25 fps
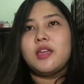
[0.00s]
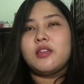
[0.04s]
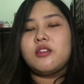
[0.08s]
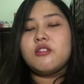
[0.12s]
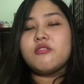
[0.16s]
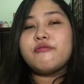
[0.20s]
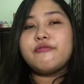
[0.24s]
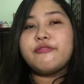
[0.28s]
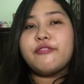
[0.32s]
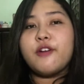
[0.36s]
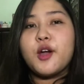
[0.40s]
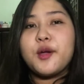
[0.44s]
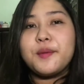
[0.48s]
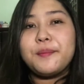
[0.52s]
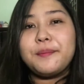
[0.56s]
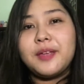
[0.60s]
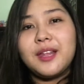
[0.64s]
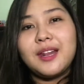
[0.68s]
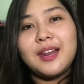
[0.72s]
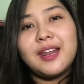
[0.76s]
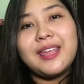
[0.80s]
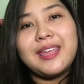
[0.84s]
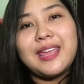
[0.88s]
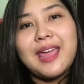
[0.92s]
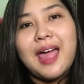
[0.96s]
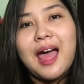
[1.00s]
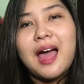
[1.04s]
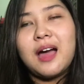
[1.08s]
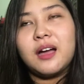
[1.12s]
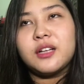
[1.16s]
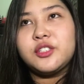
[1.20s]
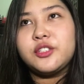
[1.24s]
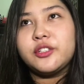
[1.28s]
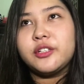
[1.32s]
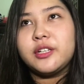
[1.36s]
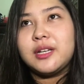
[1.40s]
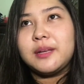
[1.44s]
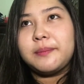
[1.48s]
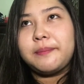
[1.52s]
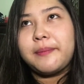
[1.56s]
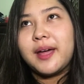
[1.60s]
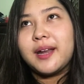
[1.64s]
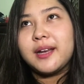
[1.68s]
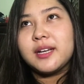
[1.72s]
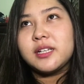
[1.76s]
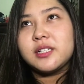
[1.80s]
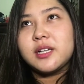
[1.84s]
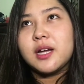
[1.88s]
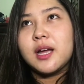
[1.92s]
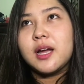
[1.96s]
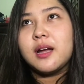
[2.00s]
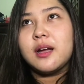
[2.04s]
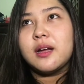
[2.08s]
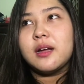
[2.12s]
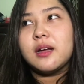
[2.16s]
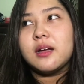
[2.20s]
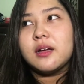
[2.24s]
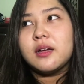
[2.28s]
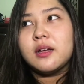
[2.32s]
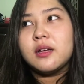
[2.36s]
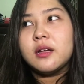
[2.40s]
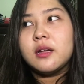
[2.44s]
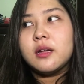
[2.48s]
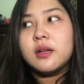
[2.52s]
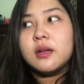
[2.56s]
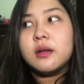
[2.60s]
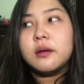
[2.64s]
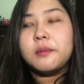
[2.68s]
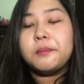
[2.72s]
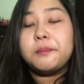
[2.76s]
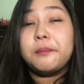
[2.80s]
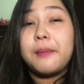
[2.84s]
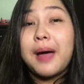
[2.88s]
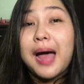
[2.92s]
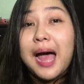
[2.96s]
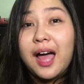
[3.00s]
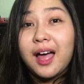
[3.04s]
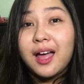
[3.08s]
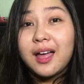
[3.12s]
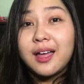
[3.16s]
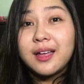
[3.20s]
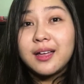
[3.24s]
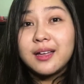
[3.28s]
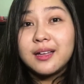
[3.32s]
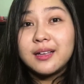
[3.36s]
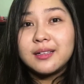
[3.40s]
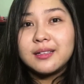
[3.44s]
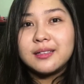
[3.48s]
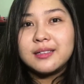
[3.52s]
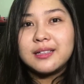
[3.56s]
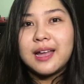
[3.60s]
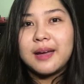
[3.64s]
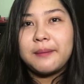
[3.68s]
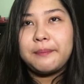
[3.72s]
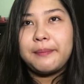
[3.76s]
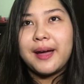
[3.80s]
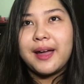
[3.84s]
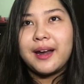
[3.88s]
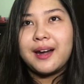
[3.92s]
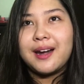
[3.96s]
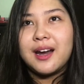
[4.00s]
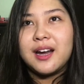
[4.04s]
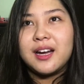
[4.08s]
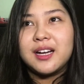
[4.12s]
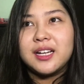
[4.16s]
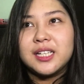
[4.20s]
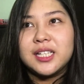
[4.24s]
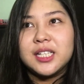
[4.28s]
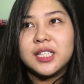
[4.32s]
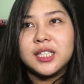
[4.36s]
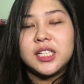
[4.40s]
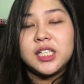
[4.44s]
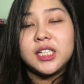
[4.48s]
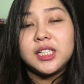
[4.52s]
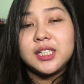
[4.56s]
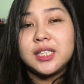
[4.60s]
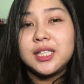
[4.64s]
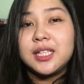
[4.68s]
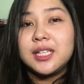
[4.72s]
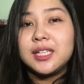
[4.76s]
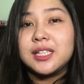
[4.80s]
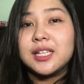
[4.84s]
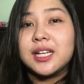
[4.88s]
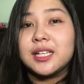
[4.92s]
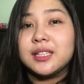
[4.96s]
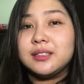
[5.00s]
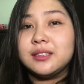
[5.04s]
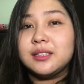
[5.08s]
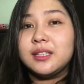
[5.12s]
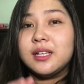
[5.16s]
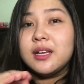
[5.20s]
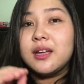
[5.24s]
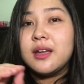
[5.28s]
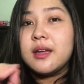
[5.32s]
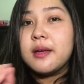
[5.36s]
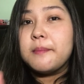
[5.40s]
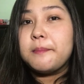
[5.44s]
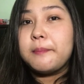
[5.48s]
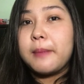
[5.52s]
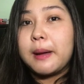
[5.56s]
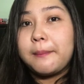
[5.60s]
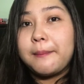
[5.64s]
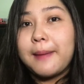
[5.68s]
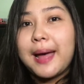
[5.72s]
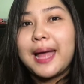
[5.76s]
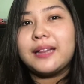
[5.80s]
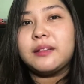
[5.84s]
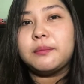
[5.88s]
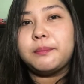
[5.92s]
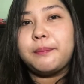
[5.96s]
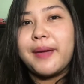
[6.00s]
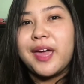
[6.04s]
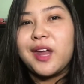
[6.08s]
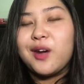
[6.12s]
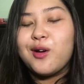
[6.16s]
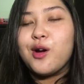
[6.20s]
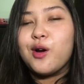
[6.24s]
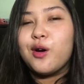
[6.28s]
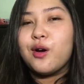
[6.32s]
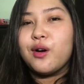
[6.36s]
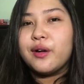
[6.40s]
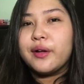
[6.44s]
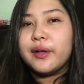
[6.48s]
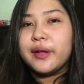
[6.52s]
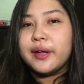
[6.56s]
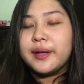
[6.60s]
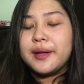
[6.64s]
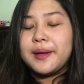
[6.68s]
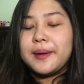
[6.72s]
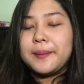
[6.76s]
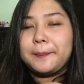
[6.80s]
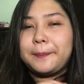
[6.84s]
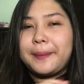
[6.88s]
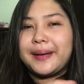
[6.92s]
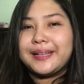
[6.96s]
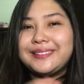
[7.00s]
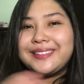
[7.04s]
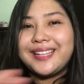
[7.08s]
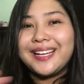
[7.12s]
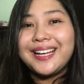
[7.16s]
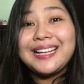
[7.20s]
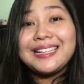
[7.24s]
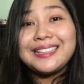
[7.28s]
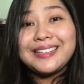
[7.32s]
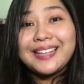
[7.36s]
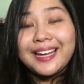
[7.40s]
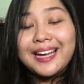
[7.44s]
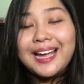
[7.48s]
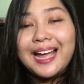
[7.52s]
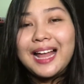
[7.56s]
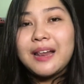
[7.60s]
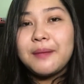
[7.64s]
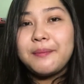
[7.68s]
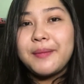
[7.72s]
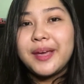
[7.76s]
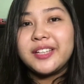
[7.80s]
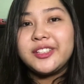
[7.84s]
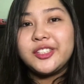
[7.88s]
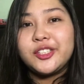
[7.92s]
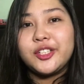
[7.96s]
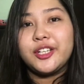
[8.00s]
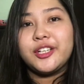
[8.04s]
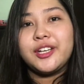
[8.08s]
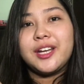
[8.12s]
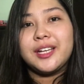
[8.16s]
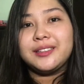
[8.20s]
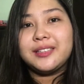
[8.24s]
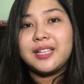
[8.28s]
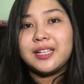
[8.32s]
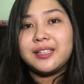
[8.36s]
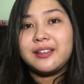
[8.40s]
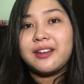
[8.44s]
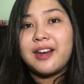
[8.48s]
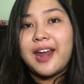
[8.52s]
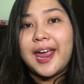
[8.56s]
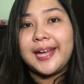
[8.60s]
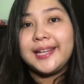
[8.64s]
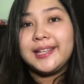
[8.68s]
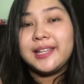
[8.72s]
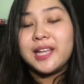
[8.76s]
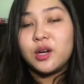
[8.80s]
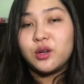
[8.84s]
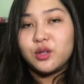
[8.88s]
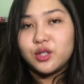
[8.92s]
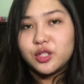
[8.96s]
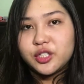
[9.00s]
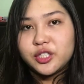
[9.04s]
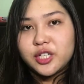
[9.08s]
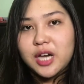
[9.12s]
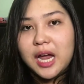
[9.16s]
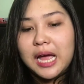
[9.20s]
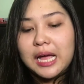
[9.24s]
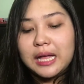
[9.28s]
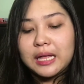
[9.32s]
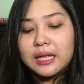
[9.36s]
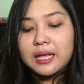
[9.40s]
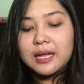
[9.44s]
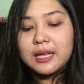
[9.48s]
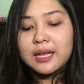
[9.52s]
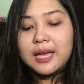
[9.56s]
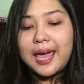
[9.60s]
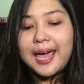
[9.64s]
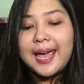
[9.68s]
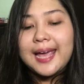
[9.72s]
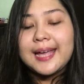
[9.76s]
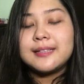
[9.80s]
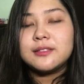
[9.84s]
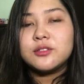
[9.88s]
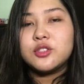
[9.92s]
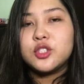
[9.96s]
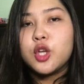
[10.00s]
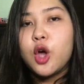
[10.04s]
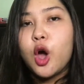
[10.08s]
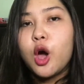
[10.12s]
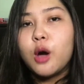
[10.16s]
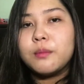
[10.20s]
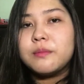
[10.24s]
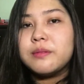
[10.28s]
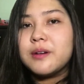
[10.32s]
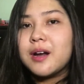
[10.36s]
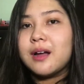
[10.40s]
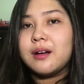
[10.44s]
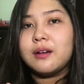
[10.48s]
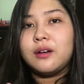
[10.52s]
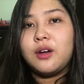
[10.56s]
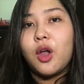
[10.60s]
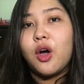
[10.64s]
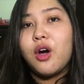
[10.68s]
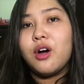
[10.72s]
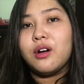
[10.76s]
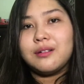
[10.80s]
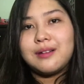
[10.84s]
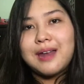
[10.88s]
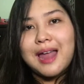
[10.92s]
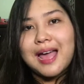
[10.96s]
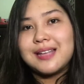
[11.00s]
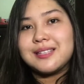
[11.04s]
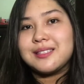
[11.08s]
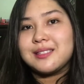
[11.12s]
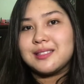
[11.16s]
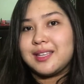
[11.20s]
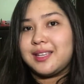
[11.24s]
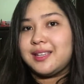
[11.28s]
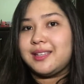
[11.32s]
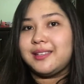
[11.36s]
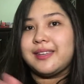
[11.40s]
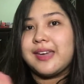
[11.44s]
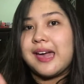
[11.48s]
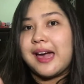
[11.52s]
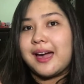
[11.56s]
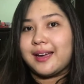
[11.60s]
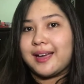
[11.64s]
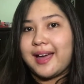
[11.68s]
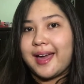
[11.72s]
yung formula niya actually para siyang MAC na parang hindi nagmamat pero pagtagal-tagal medyo nagda-dry down siya. And sobrang long-lasting niya,